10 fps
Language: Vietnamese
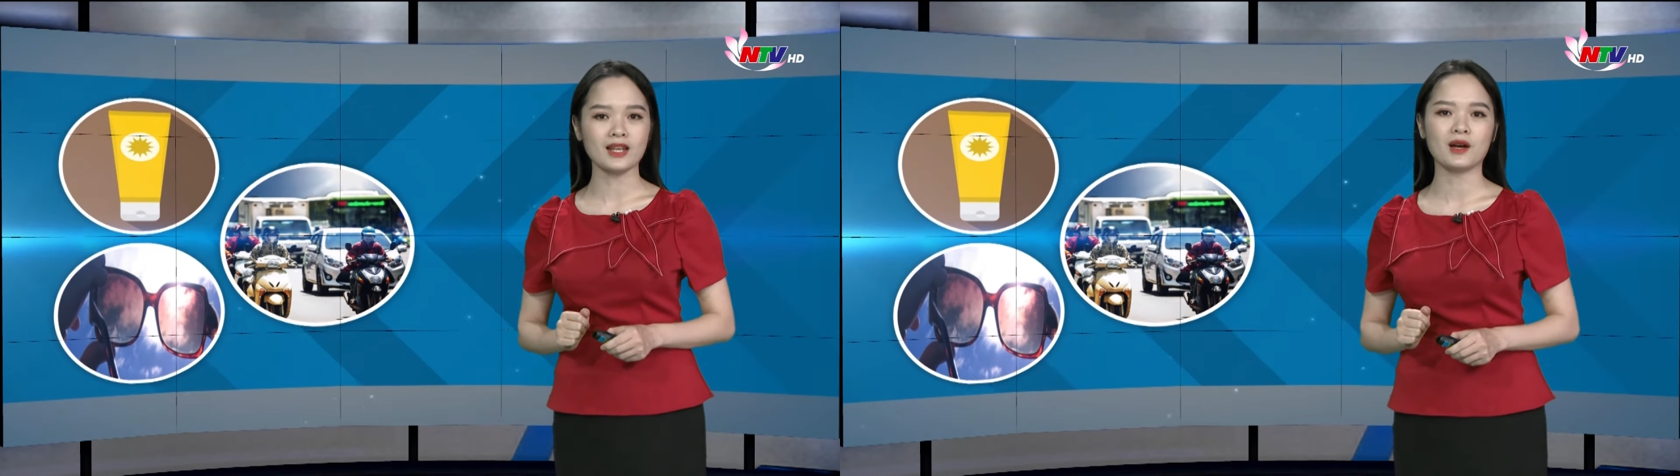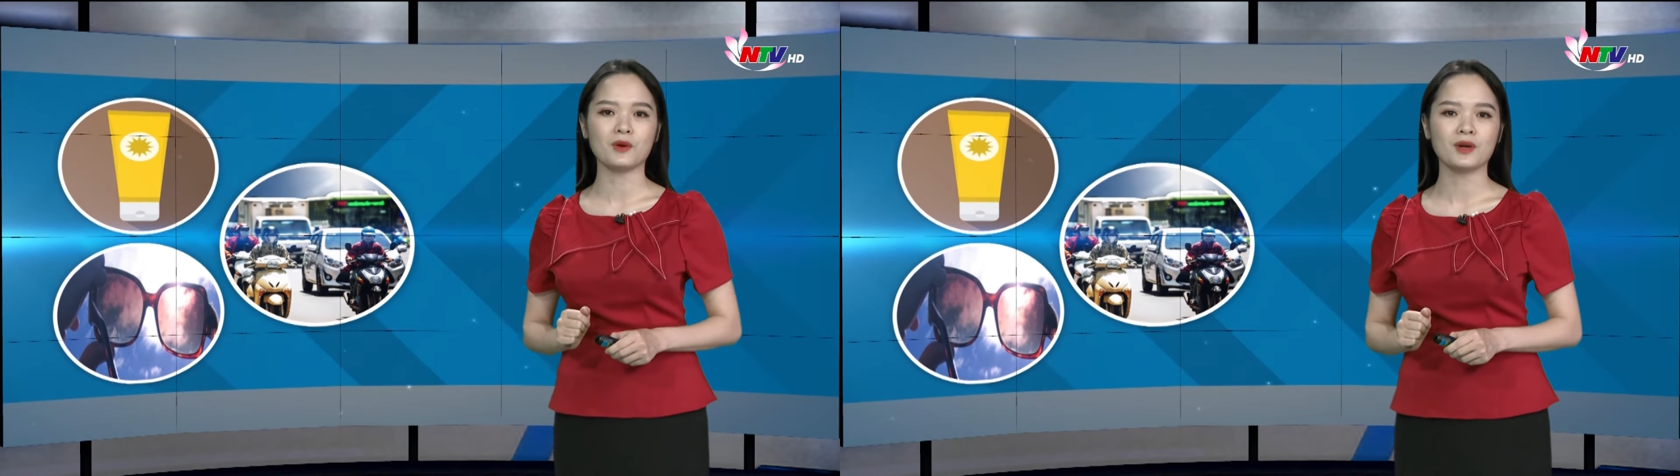
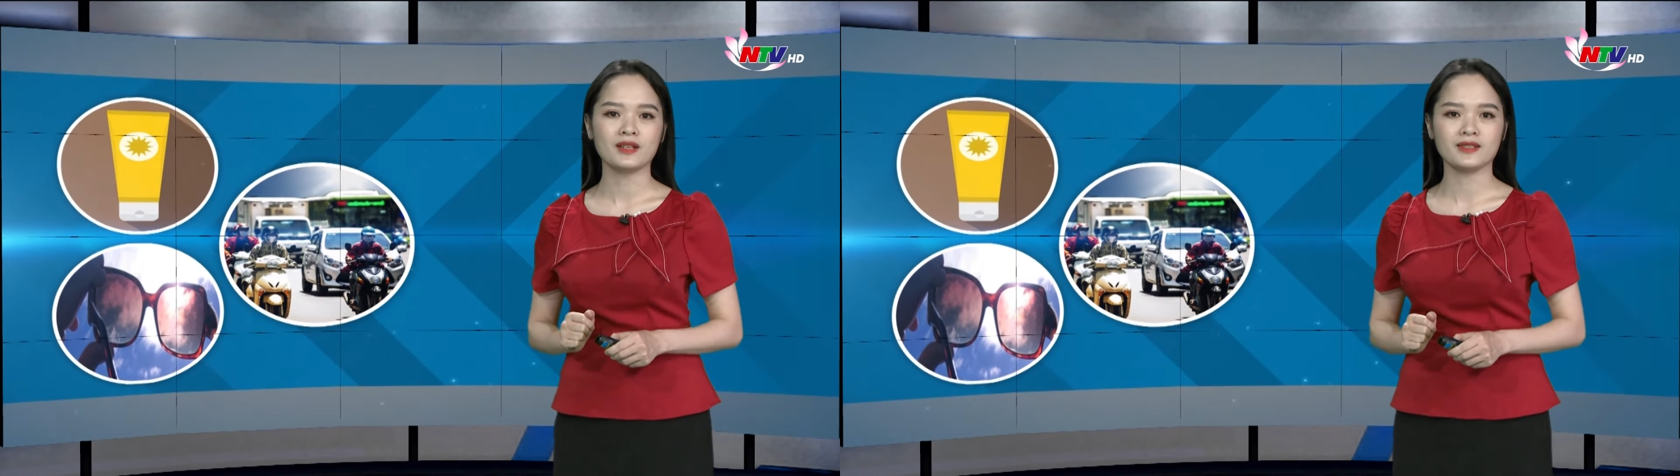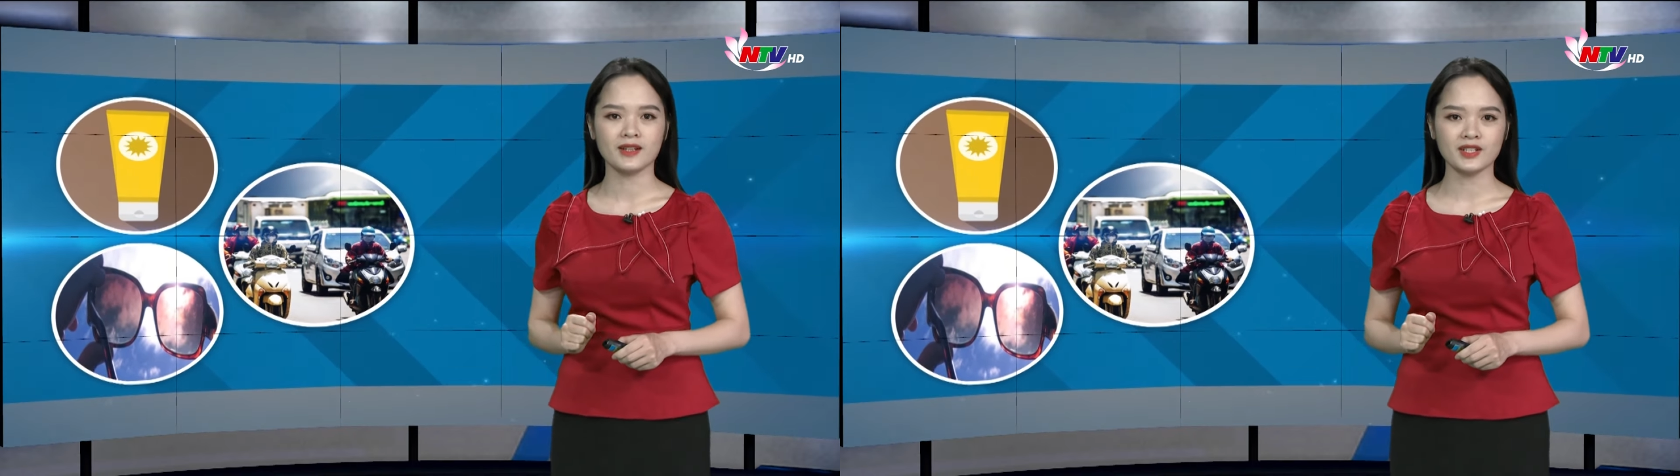lâu
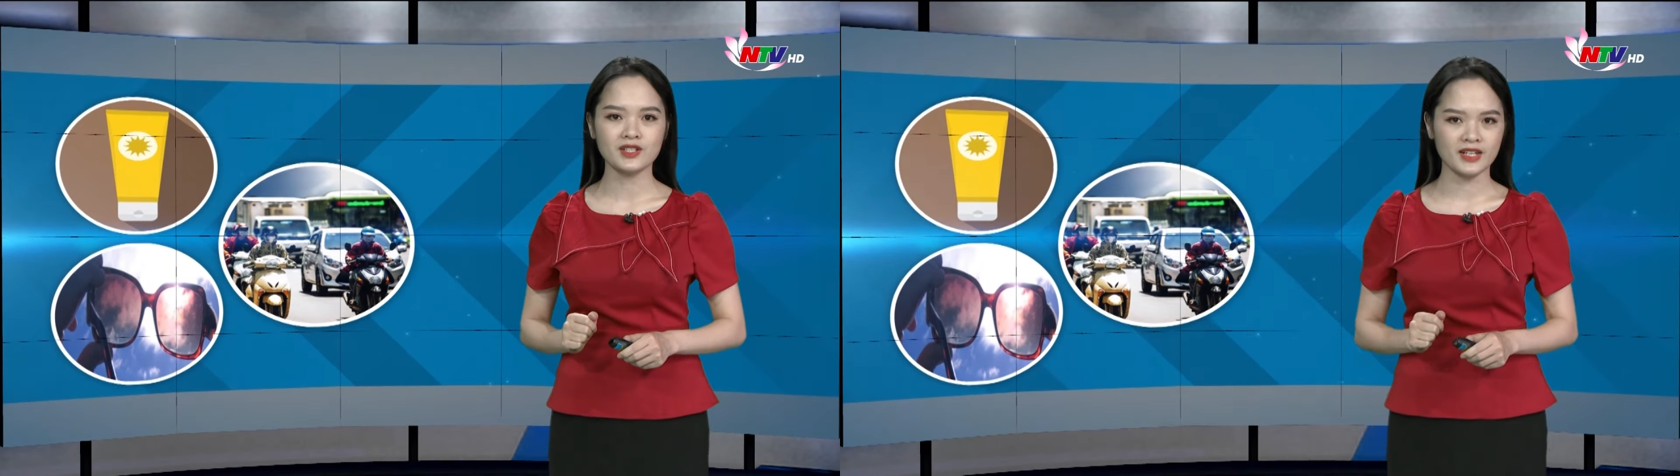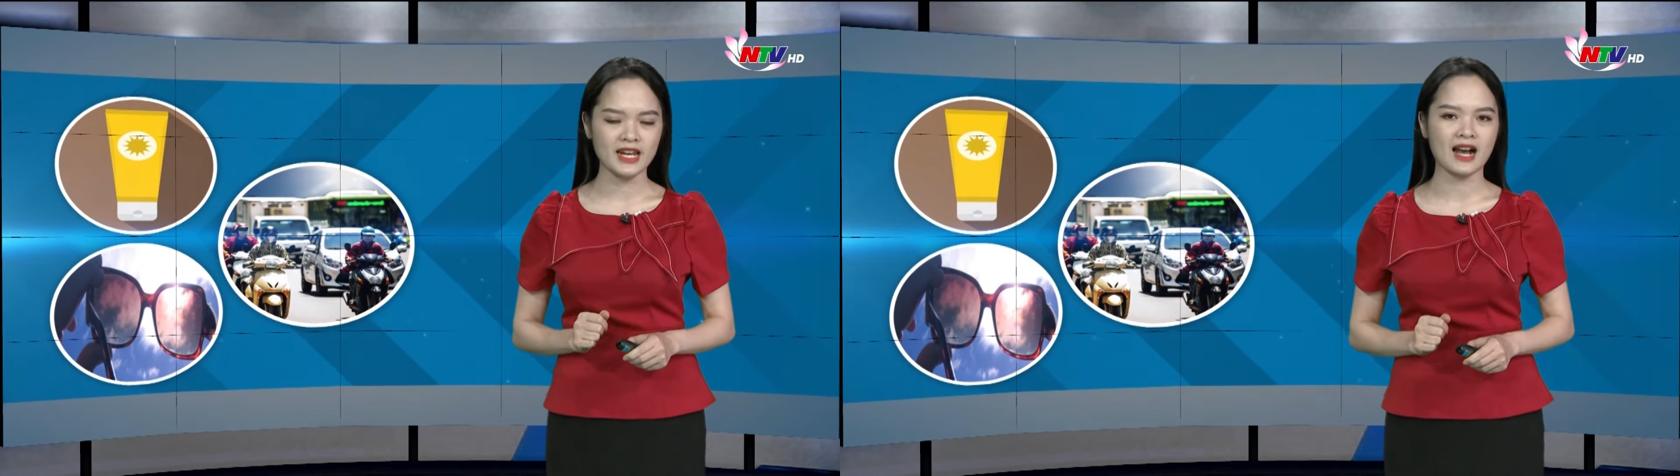dưới
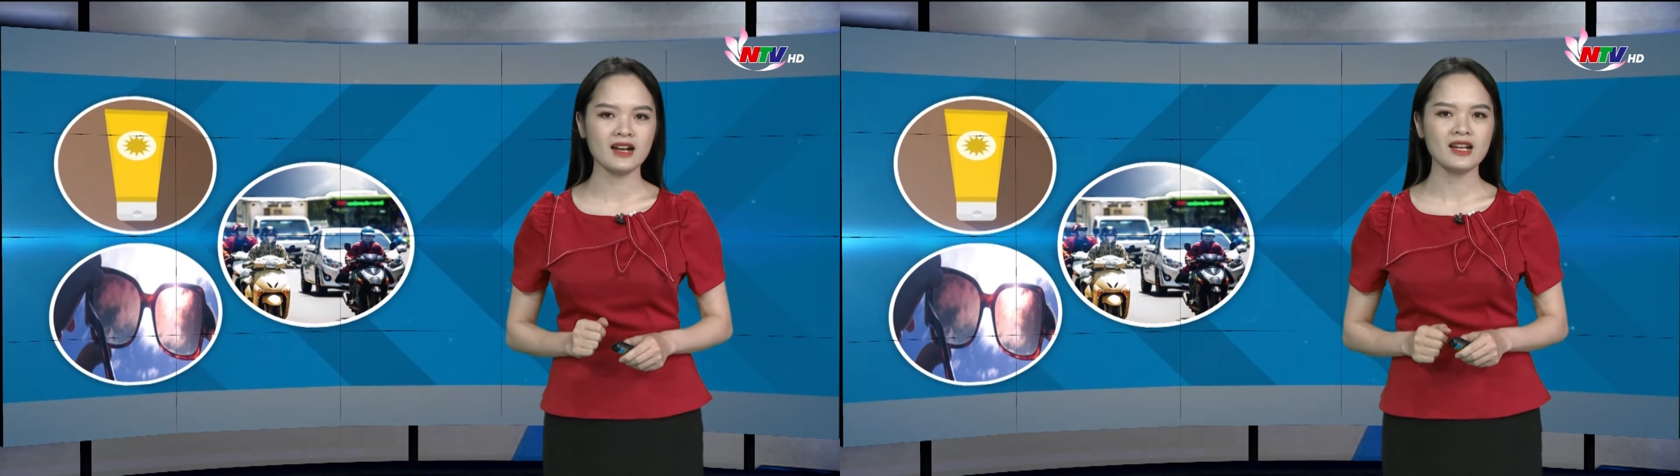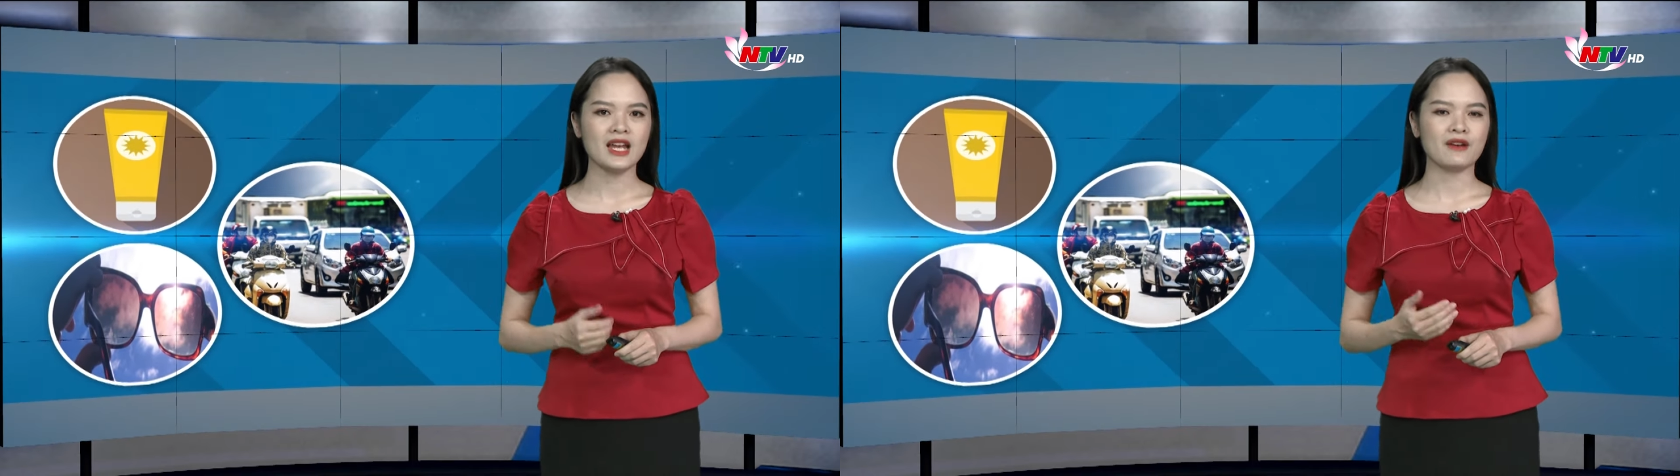trời nắng